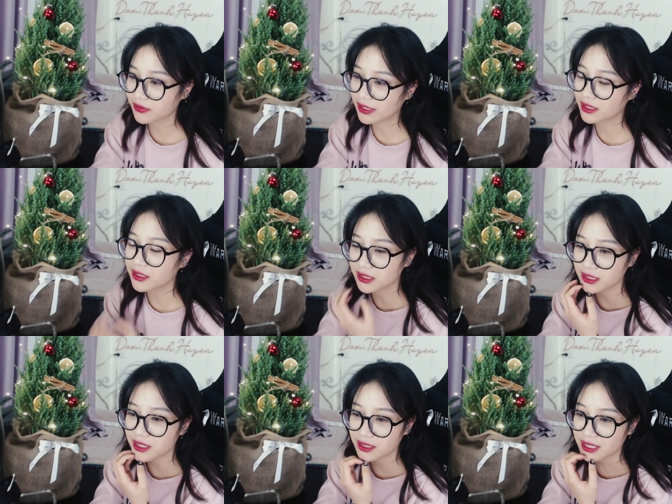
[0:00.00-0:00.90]
phải tự
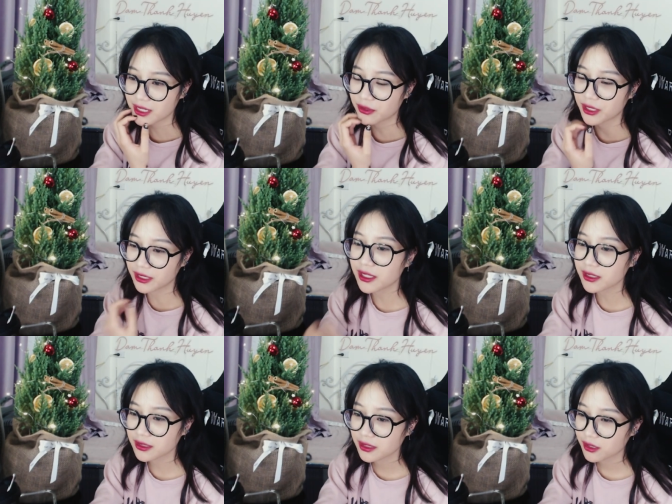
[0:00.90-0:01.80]
chị nhận ra điều đấy á
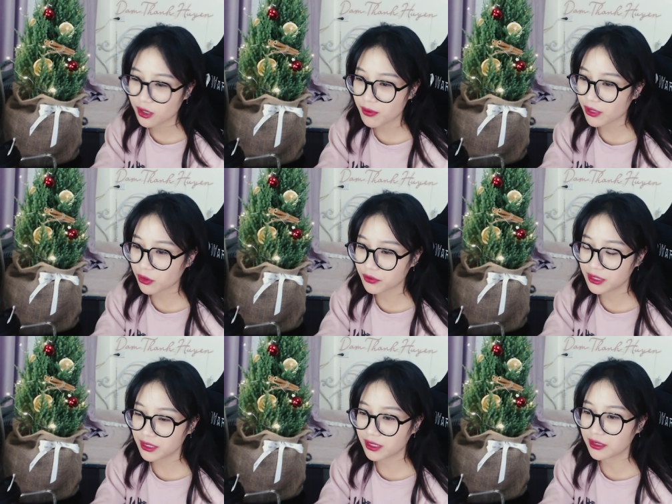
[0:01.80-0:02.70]
không ai nói
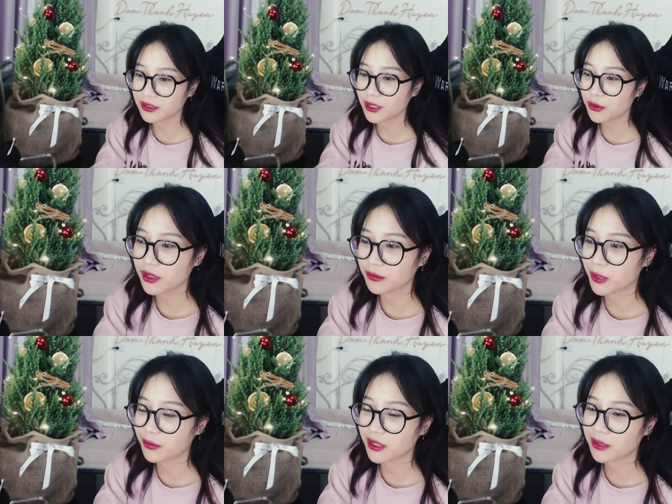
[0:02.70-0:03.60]
với chị là đừng tiêu cực
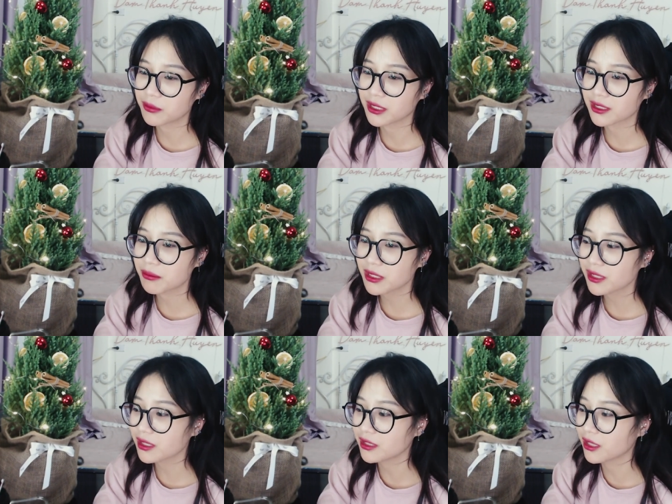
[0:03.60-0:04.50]
bởi vì là mình sẽ mất
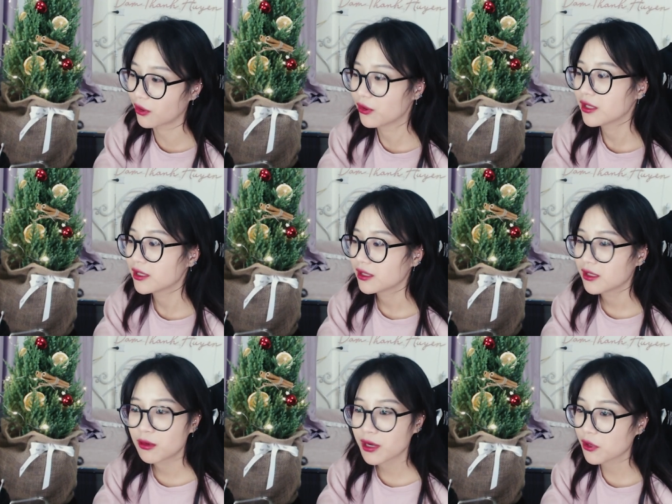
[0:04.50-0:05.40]
rất là nhiều
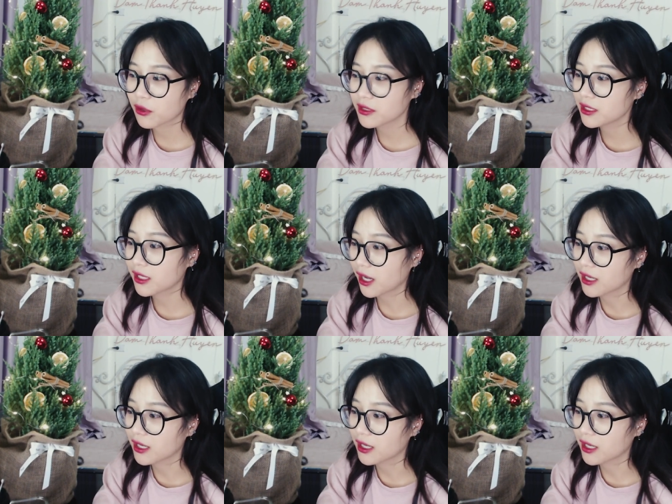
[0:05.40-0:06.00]
không ai nói với chị cả